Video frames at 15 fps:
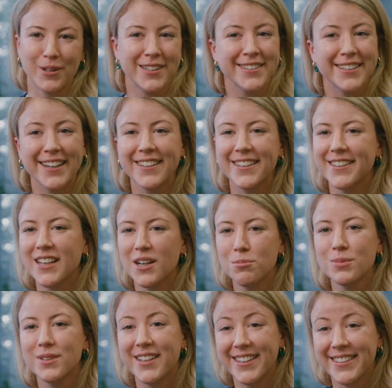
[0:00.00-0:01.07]
Ich denke, ich
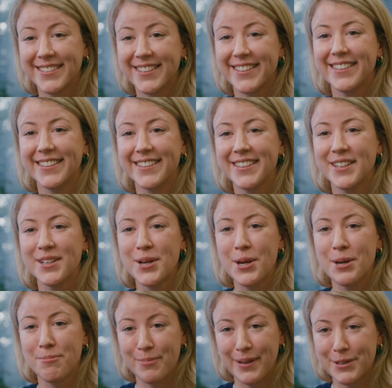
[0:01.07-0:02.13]
habe tagtäglich
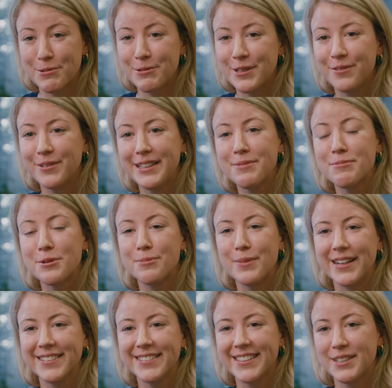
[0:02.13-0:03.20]
mit Uni Wien
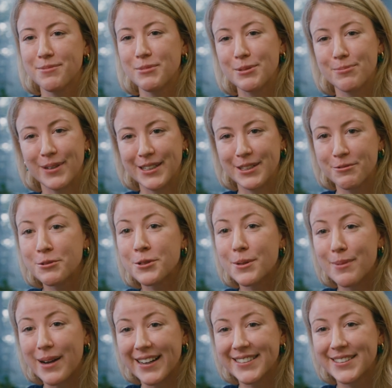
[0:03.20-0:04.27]
Momente mit meinen
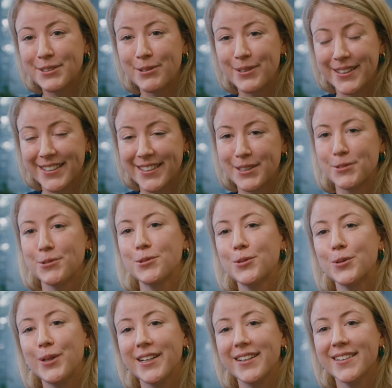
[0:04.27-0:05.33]
wunderbaren Kolleginnen und
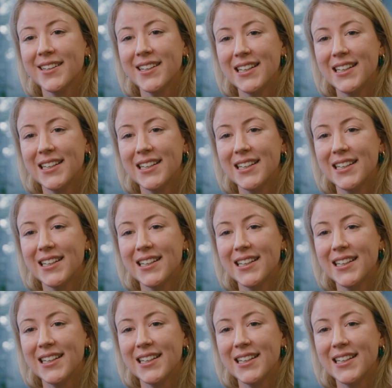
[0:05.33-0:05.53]
Kollegen,